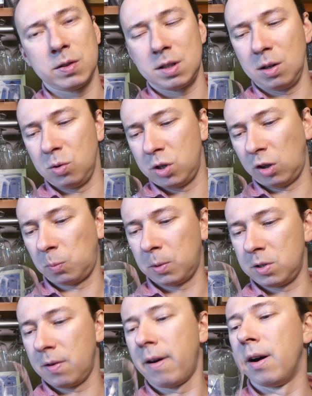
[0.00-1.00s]
stylu się
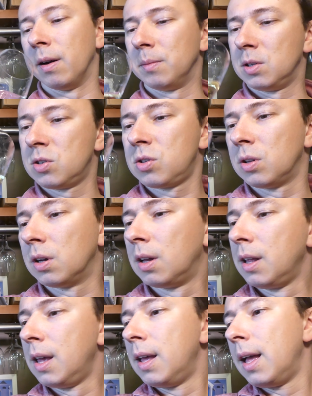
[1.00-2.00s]
spodziewałem niż to.
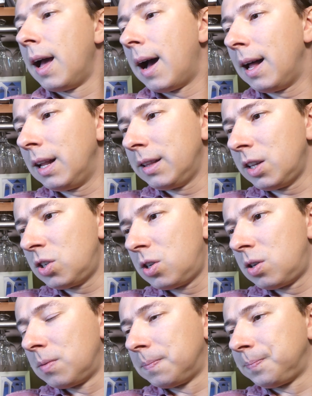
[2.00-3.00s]
Ale
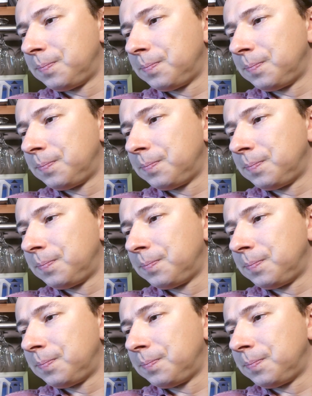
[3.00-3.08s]
też